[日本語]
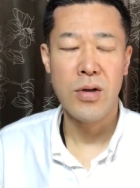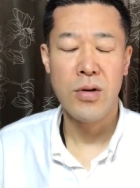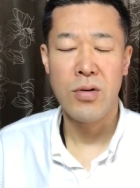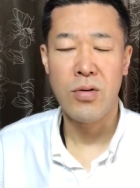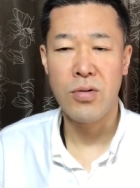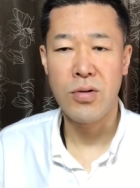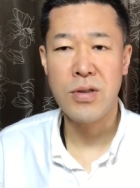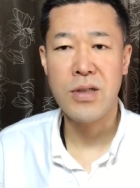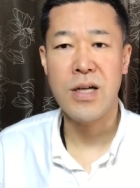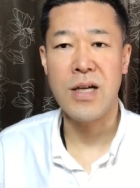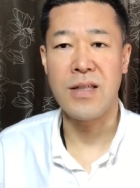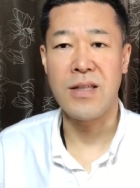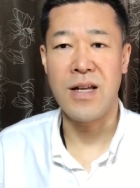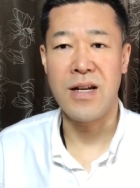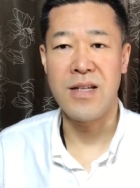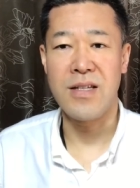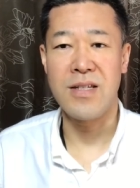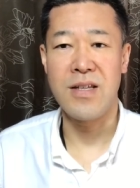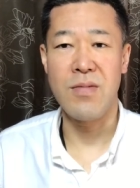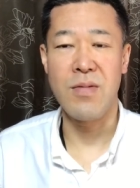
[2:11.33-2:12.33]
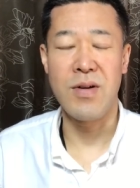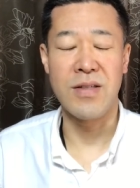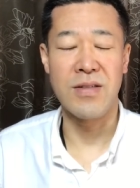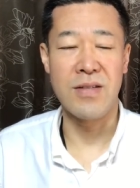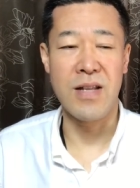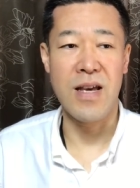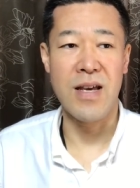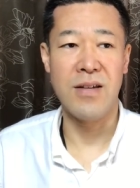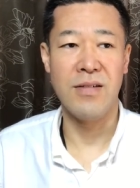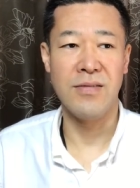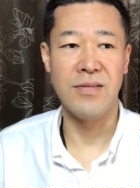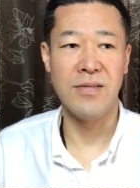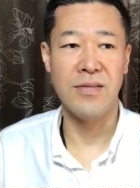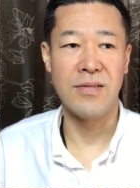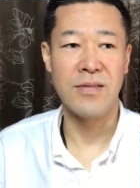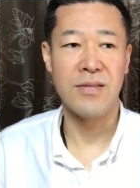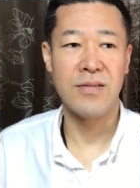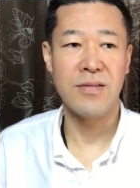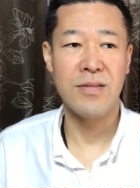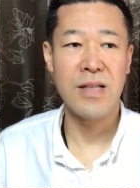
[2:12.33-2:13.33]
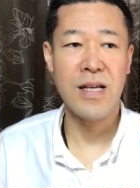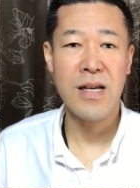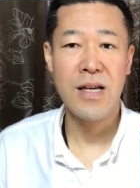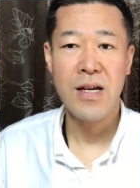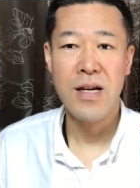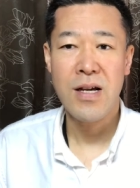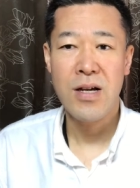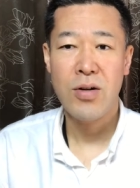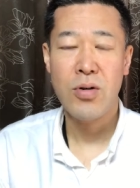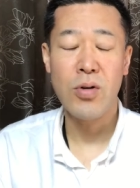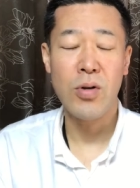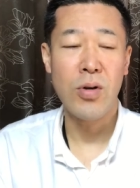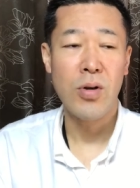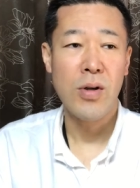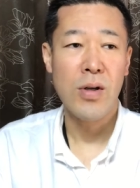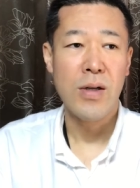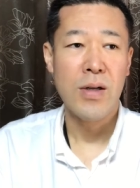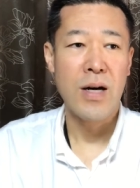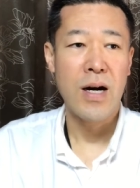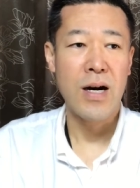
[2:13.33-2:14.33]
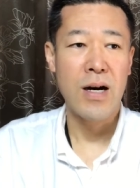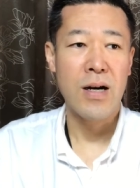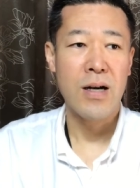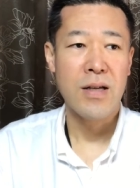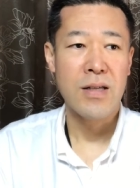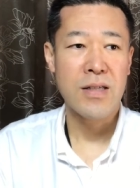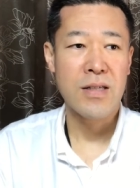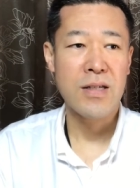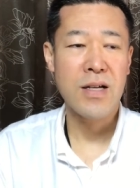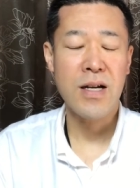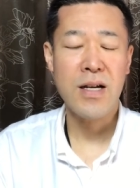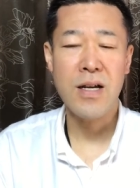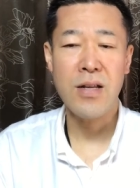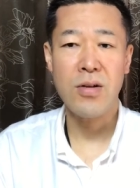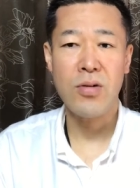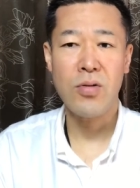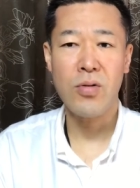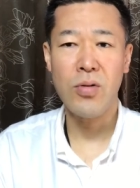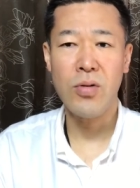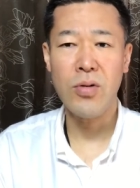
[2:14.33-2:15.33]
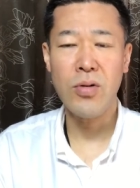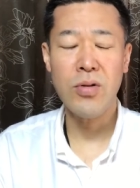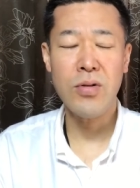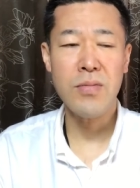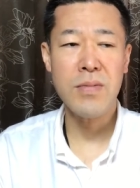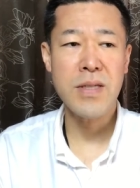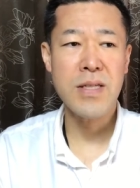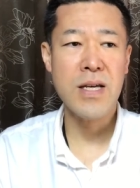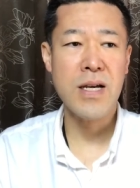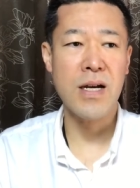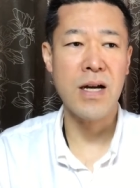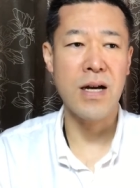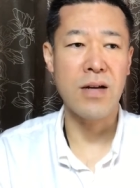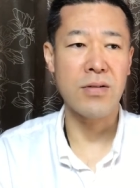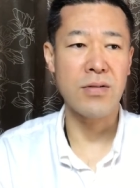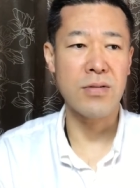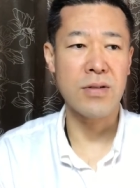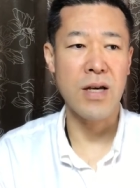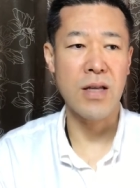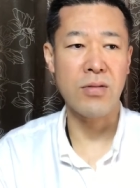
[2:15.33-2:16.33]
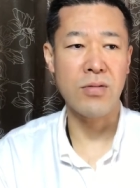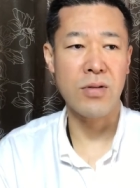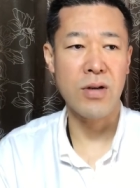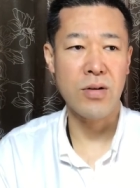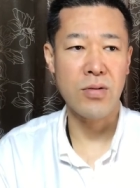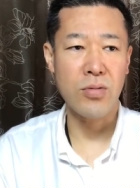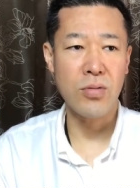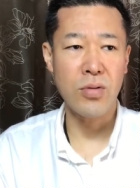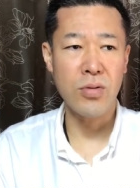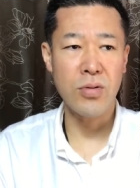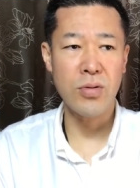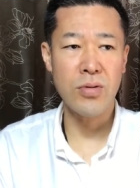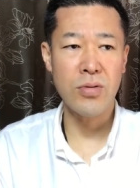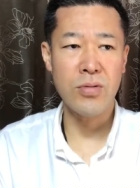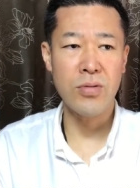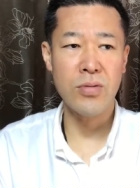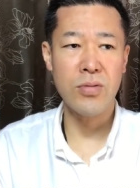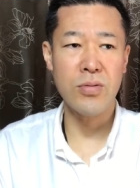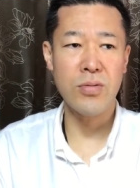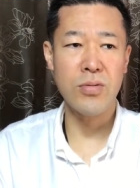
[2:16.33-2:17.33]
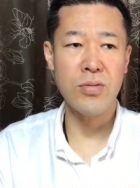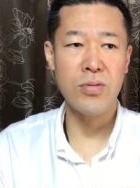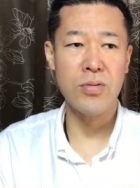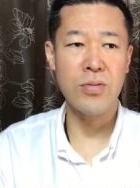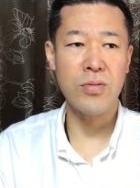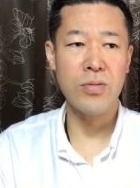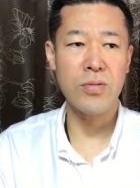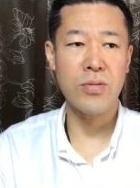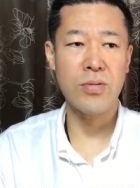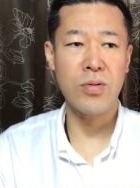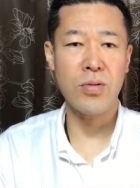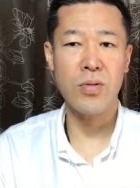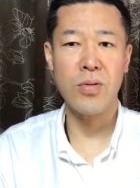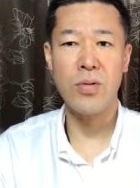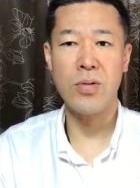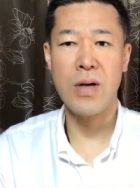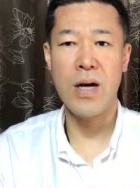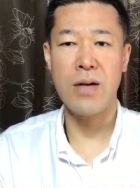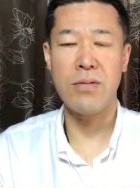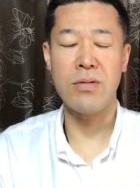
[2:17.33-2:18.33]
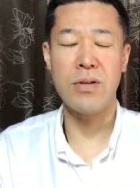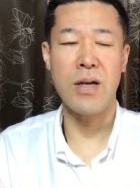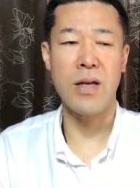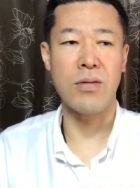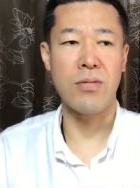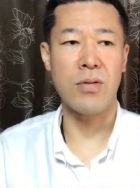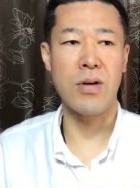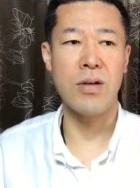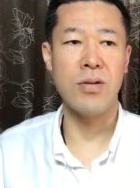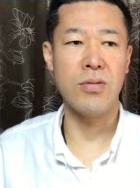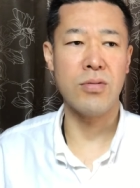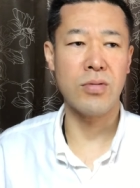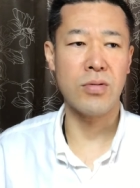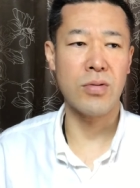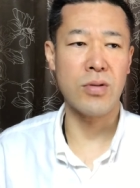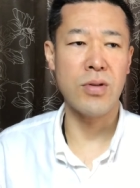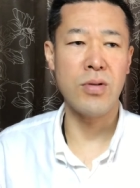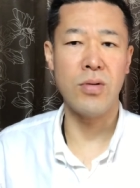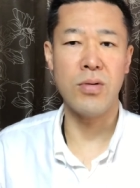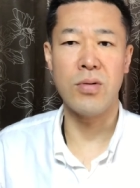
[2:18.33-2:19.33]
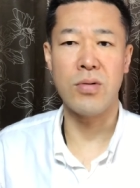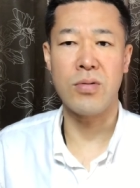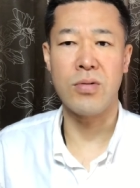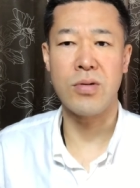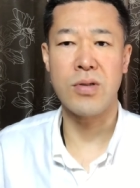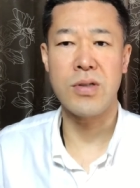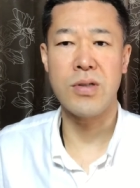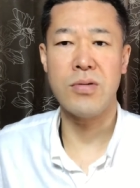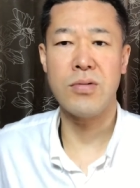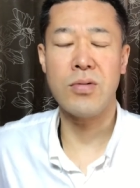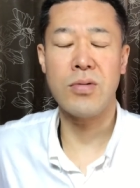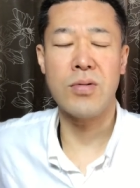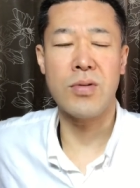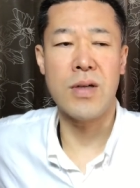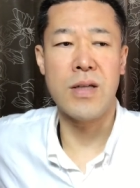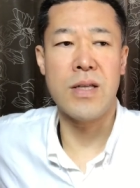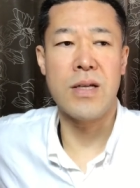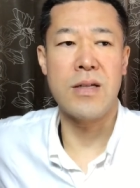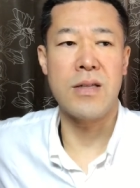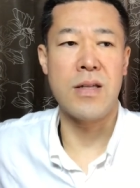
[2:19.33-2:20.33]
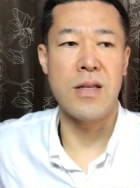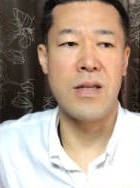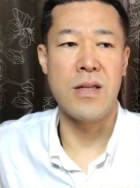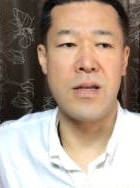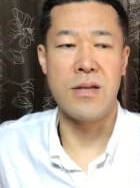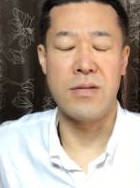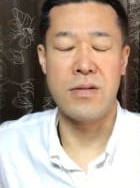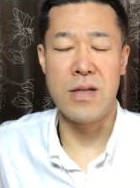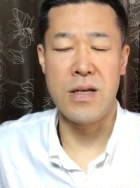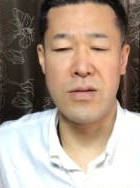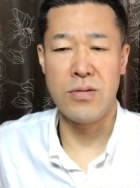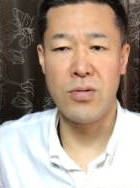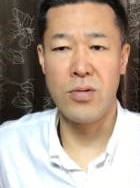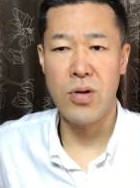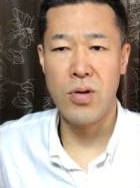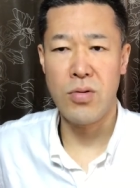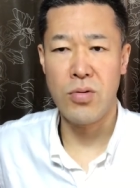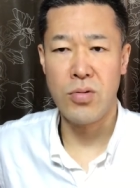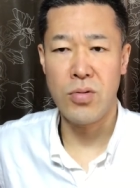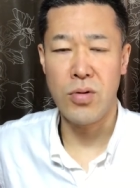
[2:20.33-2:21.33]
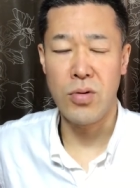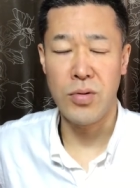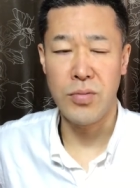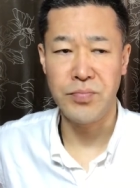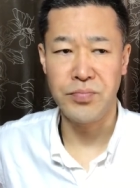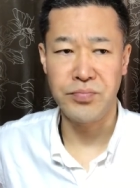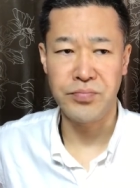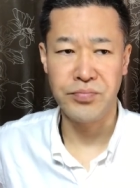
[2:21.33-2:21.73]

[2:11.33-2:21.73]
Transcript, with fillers: う美味しかったりしてますね。うんでこうあ滋賀県にこういう店があるんやとか、こういうところがあるんやとかいうことをいろいろ知ることができてですね、それをこ